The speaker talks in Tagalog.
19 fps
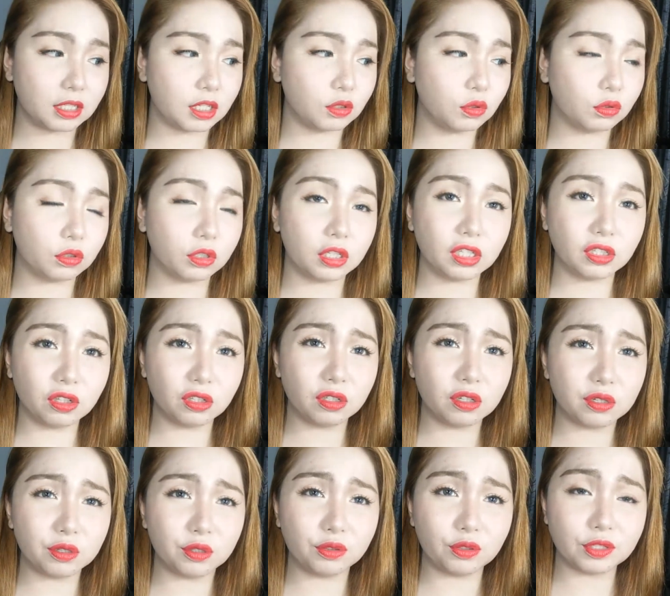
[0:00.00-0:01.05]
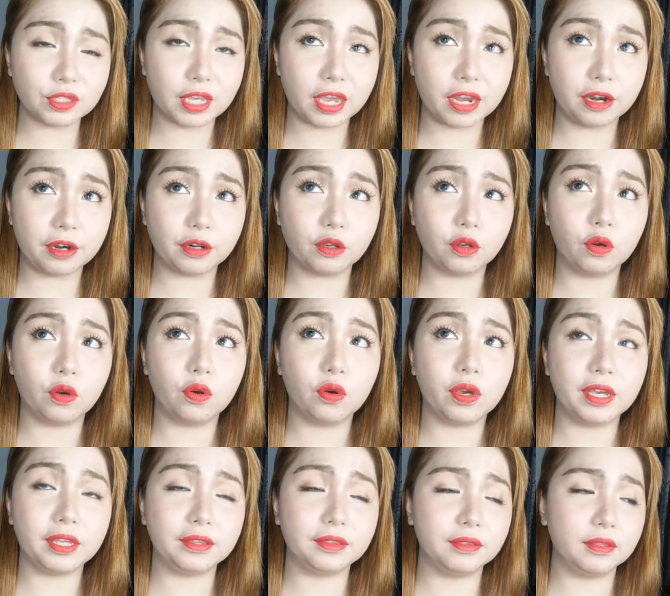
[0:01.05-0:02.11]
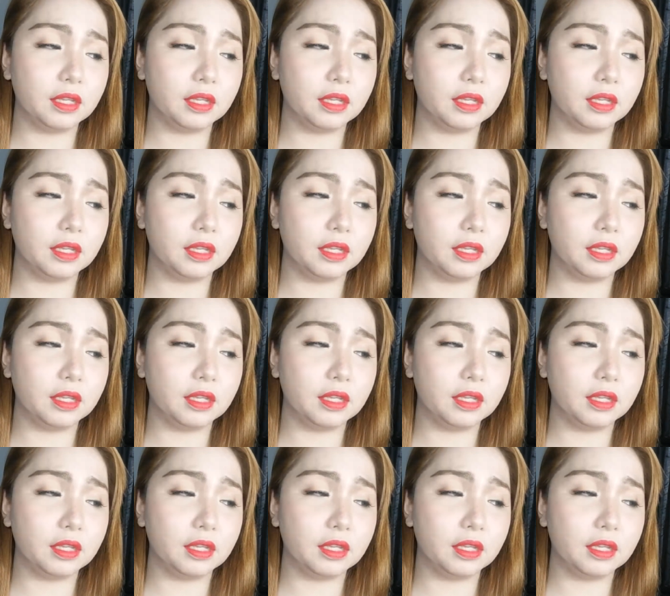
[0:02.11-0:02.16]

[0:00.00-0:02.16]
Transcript: And kin kinolor ko to sa hair ko.